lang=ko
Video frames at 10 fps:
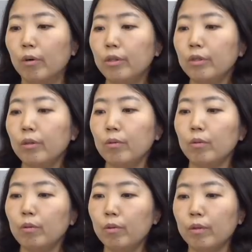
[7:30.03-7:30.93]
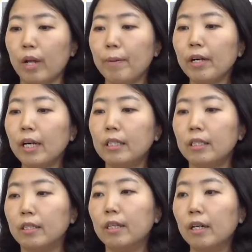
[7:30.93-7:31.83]
어느 정도
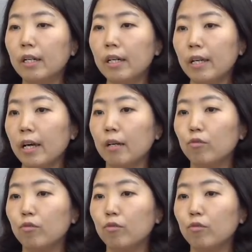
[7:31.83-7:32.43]
레벨까지 인상을 하냐,